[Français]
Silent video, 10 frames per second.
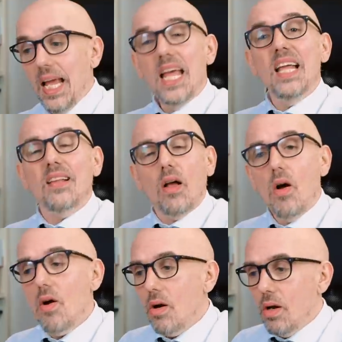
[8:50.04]
et
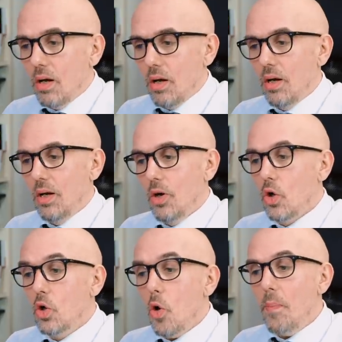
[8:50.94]
étrangle euh,
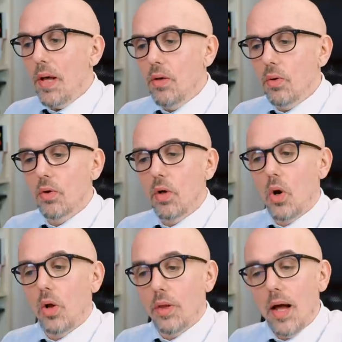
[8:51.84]
le compagnon de
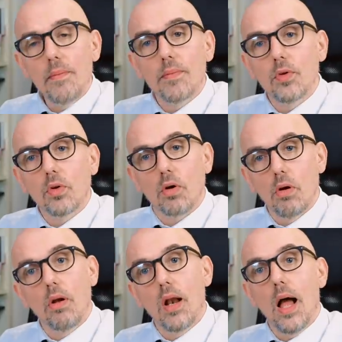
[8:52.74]
Yolanda, donc
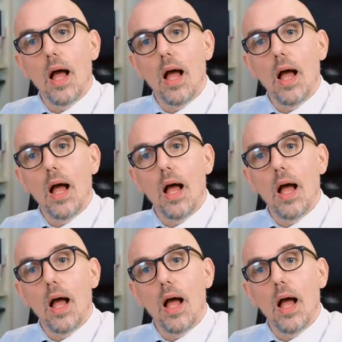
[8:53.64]
euh,